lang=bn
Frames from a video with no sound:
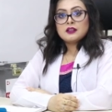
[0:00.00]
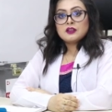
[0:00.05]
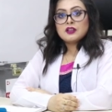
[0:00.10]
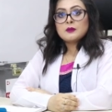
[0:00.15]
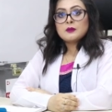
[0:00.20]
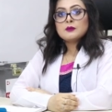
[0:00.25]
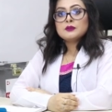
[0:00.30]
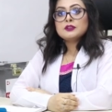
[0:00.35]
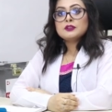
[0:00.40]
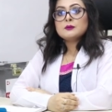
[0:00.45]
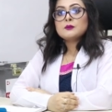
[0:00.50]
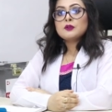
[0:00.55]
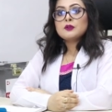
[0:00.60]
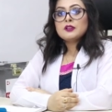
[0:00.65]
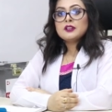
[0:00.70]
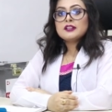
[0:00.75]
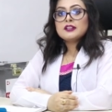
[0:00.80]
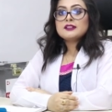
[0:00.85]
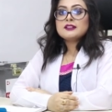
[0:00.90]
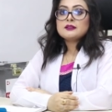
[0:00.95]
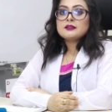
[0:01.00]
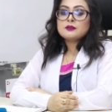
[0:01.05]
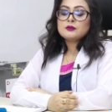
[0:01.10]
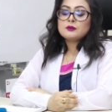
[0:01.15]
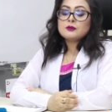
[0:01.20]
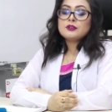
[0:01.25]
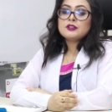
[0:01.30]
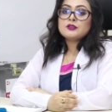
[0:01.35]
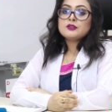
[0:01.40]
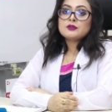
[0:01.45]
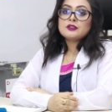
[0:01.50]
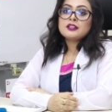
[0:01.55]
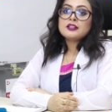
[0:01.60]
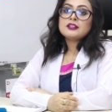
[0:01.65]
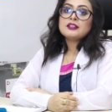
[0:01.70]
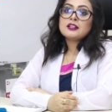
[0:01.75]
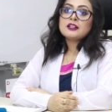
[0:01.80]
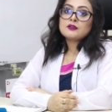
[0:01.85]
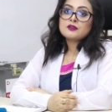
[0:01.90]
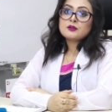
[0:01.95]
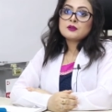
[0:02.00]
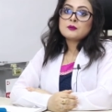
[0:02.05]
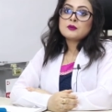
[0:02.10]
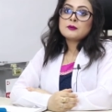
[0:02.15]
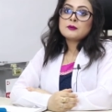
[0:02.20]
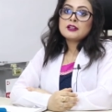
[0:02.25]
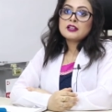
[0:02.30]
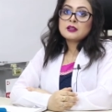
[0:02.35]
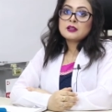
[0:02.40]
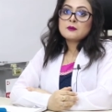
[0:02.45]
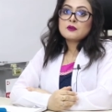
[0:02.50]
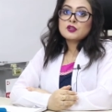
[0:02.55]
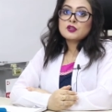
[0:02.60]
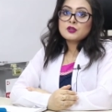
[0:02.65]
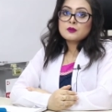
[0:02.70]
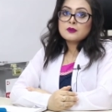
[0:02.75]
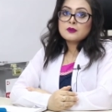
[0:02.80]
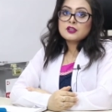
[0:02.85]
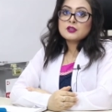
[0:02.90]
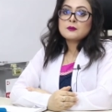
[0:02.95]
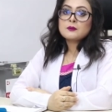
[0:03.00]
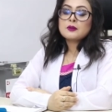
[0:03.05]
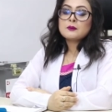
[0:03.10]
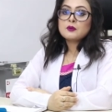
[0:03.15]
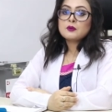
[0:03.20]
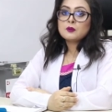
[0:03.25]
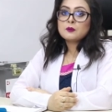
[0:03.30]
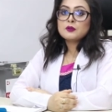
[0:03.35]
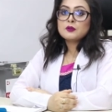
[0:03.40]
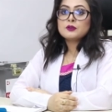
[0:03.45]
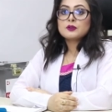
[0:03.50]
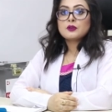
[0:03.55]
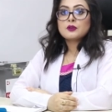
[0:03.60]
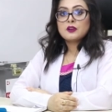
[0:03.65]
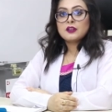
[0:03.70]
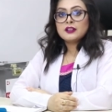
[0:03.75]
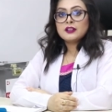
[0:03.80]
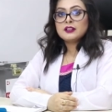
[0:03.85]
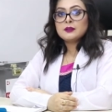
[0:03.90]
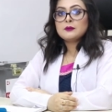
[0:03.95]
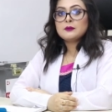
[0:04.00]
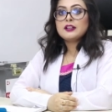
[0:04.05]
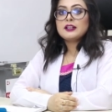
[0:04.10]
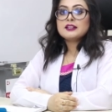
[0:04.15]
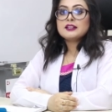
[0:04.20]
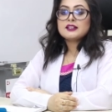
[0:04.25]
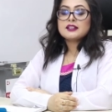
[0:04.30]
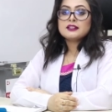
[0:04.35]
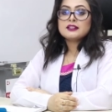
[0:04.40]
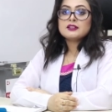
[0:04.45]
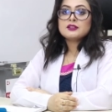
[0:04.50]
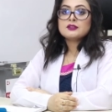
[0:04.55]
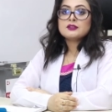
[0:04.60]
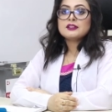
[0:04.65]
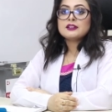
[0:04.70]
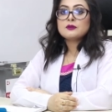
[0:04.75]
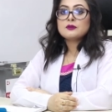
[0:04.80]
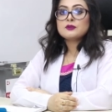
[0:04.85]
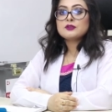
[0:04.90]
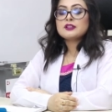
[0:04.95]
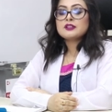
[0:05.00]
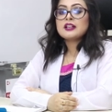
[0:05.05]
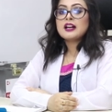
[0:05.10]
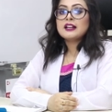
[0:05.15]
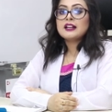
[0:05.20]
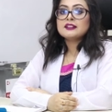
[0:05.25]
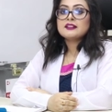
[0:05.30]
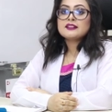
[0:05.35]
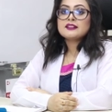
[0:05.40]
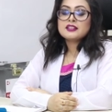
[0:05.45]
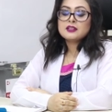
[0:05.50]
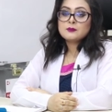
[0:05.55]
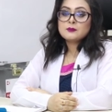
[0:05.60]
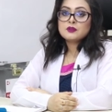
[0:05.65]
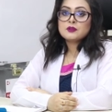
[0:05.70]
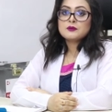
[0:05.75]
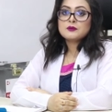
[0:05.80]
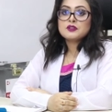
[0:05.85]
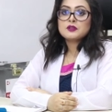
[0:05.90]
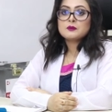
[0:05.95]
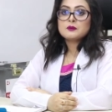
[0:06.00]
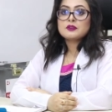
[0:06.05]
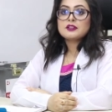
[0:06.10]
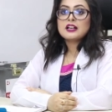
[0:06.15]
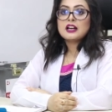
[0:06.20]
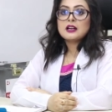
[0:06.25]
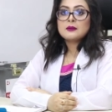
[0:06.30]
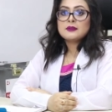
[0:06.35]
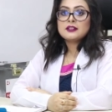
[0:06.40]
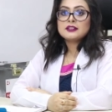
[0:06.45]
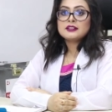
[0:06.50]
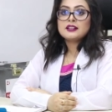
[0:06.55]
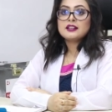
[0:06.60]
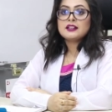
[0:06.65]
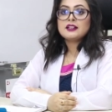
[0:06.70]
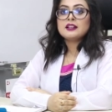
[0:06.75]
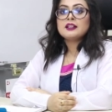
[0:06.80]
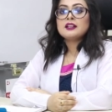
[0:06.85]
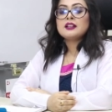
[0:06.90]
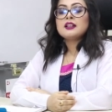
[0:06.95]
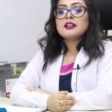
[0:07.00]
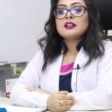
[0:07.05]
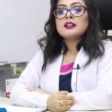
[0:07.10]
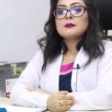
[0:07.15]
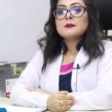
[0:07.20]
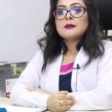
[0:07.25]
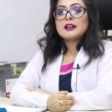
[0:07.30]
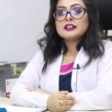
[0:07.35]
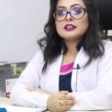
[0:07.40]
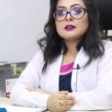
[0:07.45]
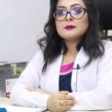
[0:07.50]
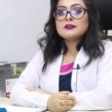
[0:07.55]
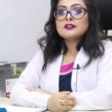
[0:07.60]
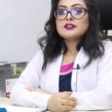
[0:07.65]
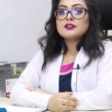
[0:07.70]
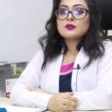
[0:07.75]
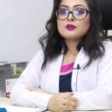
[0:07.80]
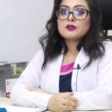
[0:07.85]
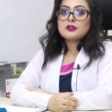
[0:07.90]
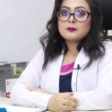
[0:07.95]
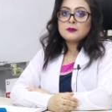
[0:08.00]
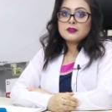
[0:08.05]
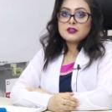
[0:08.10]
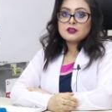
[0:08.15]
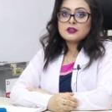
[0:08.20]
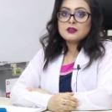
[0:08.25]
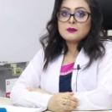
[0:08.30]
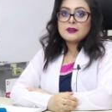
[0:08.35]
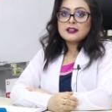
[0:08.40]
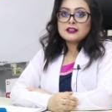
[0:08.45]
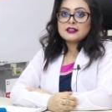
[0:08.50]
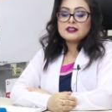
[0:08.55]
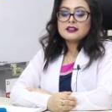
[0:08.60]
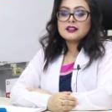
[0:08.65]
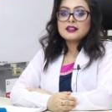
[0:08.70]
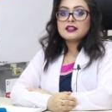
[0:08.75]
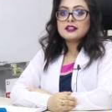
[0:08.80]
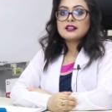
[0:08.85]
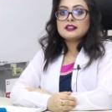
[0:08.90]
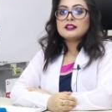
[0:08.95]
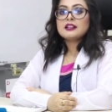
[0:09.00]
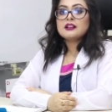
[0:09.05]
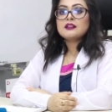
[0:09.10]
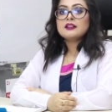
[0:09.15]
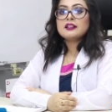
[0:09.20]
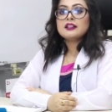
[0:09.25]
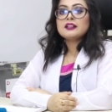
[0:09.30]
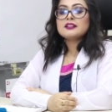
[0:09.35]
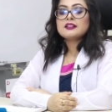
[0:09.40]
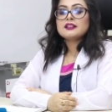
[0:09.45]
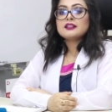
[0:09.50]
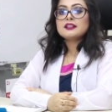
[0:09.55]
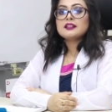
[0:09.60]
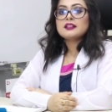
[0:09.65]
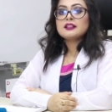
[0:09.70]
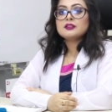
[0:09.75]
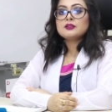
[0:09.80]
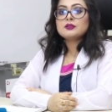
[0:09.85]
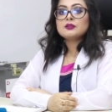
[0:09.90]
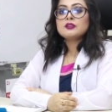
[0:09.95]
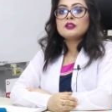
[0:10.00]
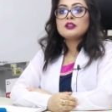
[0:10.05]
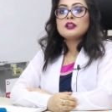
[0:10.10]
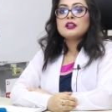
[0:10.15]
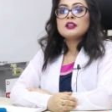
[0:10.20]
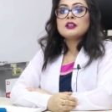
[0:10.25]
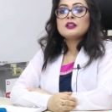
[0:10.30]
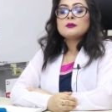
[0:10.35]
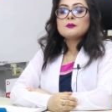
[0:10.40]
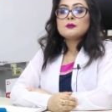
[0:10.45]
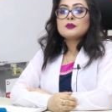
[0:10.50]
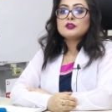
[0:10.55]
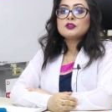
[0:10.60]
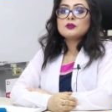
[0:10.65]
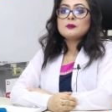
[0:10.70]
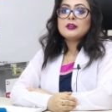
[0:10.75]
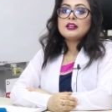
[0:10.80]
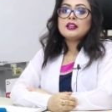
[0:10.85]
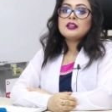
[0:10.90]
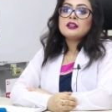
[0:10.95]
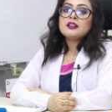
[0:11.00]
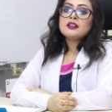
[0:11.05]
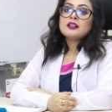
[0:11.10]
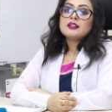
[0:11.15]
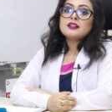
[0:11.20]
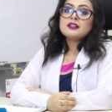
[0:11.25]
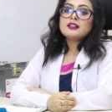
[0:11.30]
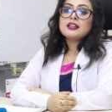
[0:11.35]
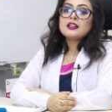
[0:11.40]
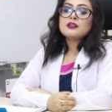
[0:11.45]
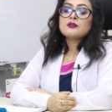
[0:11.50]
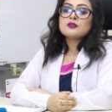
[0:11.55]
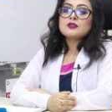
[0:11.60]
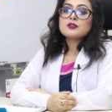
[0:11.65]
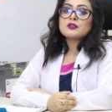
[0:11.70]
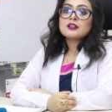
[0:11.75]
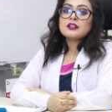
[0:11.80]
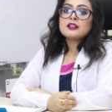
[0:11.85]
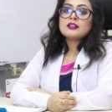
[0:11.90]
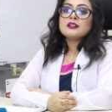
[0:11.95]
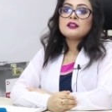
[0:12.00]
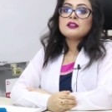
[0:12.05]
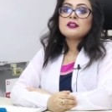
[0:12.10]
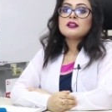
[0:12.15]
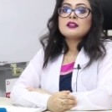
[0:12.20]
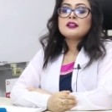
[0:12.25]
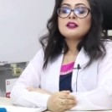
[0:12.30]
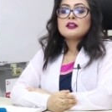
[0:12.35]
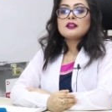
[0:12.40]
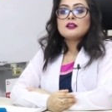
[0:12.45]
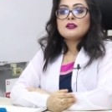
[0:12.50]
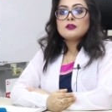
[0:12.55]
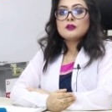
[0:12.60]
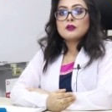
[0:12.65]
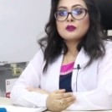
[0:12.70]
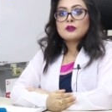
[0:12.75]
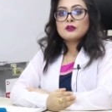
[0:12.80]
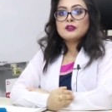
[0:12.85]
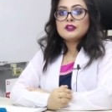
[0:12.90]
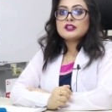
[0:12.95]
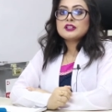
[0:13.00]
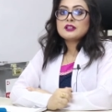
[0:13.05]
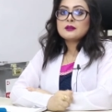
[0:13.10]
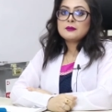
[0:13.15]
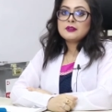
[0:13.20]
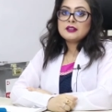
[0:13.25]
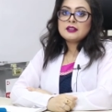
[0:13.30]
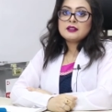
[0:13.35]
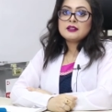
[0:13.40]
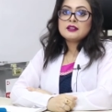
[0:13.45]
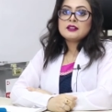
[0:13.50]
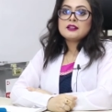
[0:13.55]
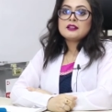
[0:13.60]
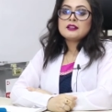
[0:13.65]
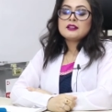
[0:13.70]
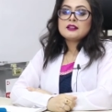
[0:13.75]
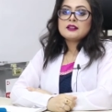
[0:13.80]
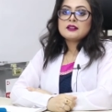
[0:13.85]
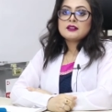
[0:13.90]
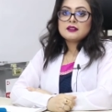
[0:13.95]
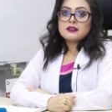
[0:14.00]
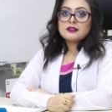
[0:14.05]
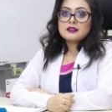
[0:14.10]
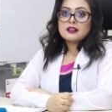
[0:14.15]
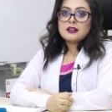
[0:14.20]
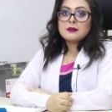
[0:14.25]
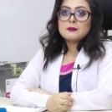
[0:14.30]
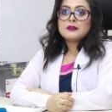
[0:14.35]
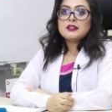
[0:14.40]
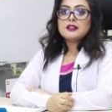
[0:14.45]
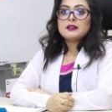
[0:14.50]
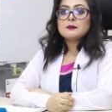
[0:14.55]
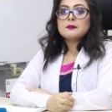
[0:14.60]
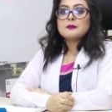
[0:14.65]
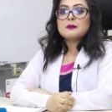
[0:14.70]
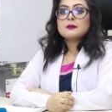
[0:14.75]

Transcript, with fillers: গর্ভবতী মহিলা উনি যদি ডেঙ্গু জ্বর প্রবণাকে বসবাস বা ভ্রমণ করেন এবং এর সাথে যদি ডেঙ্গু জ্বরের আদার সিমটম যেমন গা ব্যথা মাথা ব্যথা চোখের পিছনে ব্যথা থাকে তাহলে সেটি কিন্তু প্রথমেই ডেঙ্গু জ্বরের লক্ষণ হিসাবে আপনি